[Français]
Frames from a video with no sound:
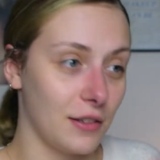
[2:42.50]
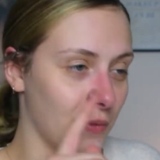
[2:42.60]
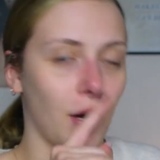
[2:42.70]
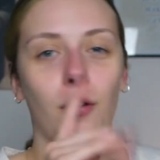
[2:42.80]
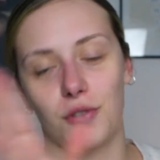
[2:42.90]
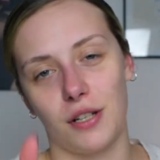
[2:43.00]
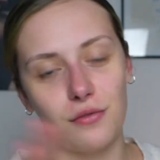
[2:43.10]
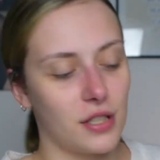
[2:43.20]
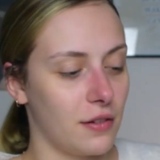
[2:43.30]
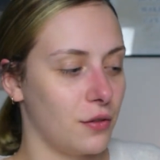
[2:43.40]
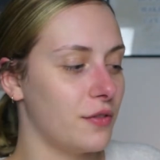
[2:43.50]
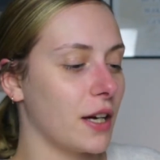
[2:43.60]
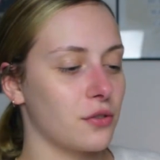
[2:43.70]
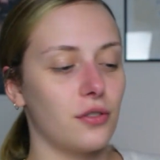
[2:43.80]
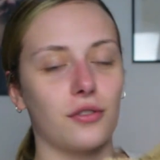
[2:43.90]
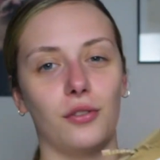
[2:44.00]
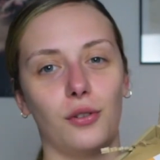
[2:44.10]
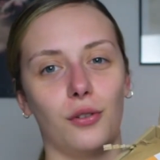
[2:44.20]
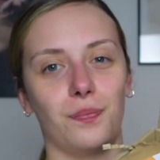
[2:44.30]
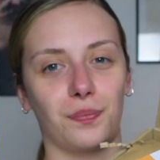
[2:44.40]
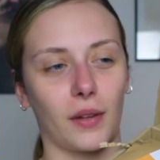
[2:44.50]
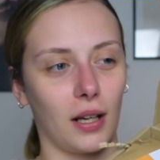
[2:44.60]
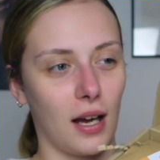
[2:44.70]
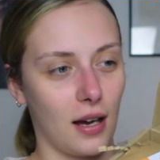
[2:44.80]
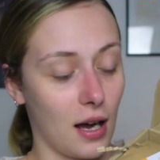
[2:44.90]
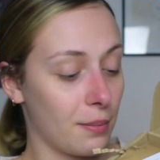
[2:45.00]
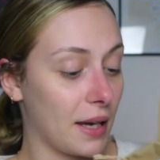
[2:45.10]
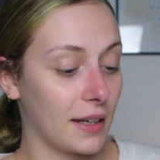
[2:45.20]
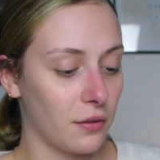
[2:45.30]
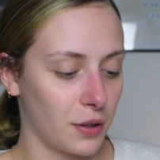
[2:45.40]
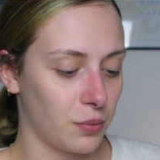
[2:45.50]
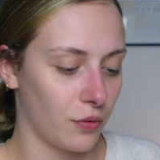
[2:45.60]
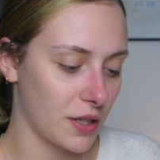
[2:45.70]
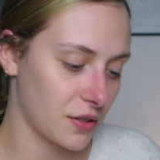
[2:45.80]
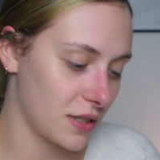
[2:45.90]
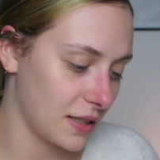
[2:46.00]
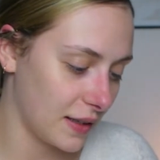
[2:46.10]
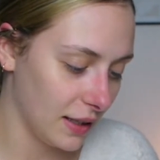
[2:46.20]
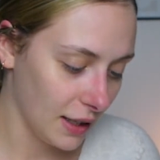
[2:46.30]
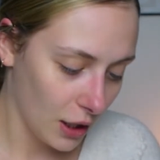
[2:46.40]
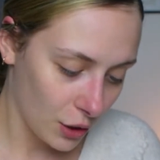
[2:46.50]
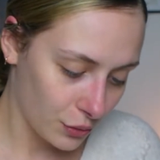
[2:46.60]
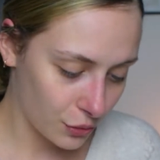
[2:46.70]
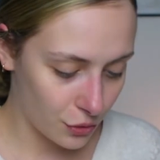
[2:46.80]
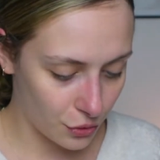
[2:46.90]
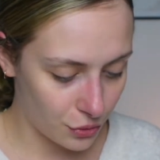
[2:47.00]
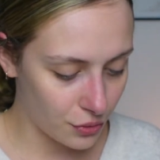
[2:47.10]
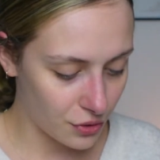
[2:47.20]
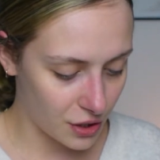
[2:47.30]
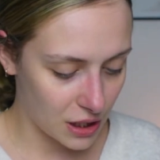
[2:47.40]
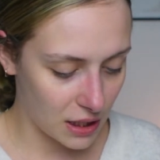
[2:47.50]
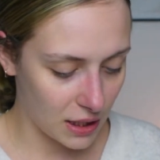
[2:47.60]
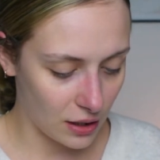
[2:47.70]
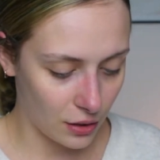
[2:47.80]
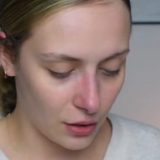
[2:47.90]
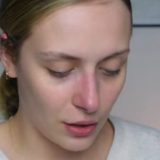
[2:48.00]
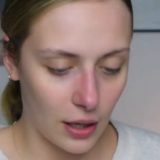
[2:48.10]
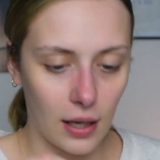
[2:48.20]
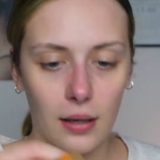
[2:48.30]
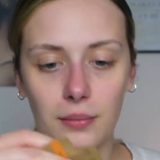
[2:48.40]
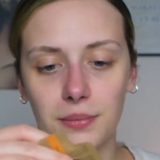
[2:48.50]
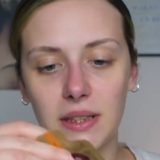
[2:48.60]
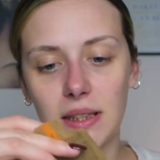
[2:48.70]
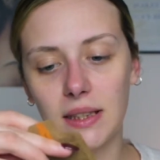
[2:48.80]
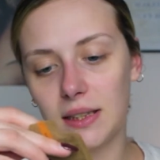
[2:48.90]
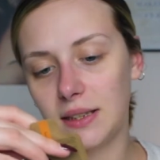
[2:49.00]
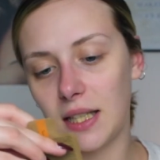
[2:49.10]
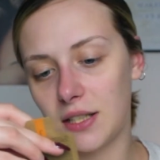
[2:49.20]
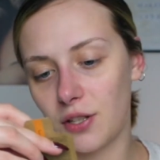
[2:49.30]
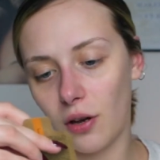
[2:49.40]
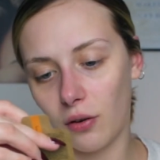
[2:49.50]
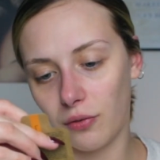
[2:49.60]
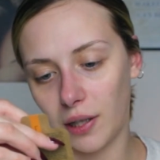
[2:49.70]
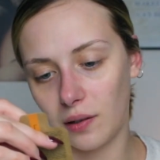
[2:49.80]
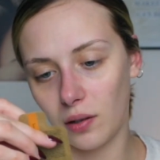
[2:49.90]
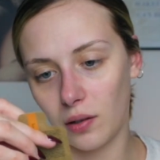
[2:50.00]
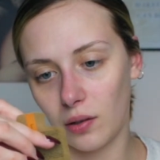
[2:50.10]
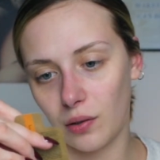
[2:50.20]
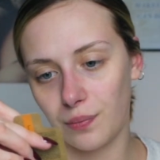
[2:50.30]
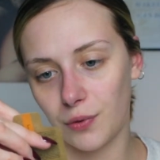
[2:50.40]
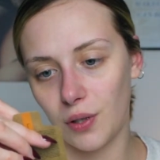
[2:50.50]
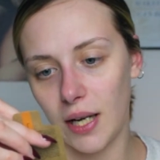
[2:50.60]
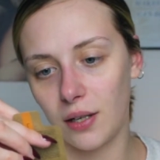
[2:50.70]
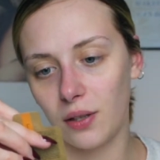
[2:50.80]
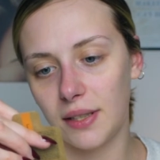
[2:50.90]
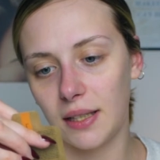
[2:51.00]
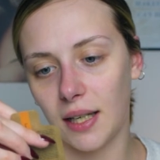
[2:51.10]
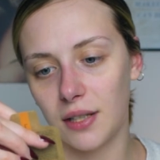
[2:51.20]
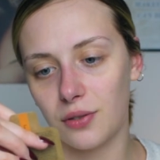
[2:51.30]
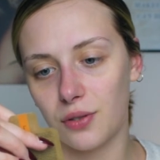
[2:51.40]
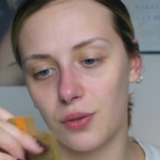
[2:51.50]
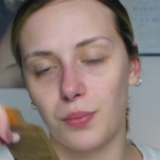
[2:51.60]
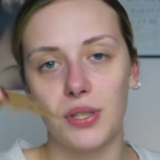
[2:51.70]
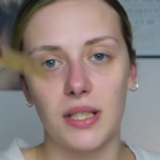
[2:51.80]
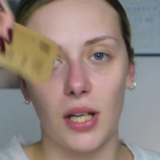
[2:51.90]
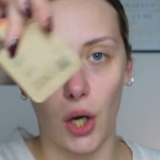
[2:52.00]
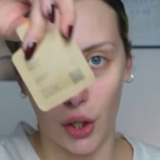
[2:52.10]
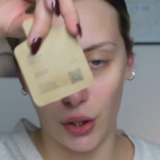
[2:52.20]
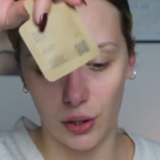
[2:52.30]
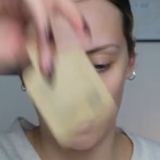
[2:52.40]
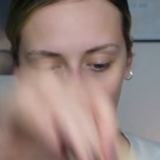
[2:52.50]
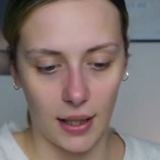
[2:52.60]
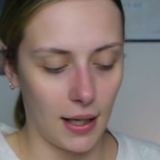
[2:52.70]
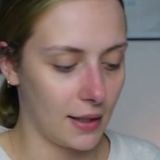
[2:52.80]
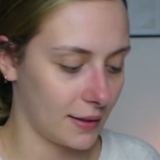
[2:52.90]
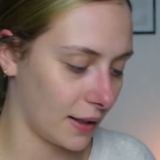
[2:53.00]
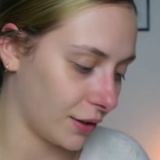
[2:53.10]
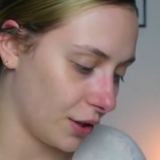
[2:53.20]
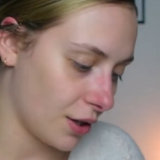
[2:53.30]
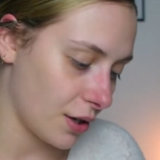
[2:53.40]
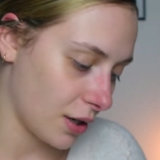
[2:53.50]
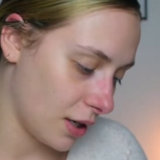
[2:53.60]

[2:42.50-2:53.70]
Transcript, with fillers: Euh, alors, j'avoue, j'avais ouvert juste le, un, paquet, en fait, pour voir ce que c'était. Donc, du coup, j'ai euh, un petit testeur, en fait, de la Golden Radiance Body Oil à l'intérieur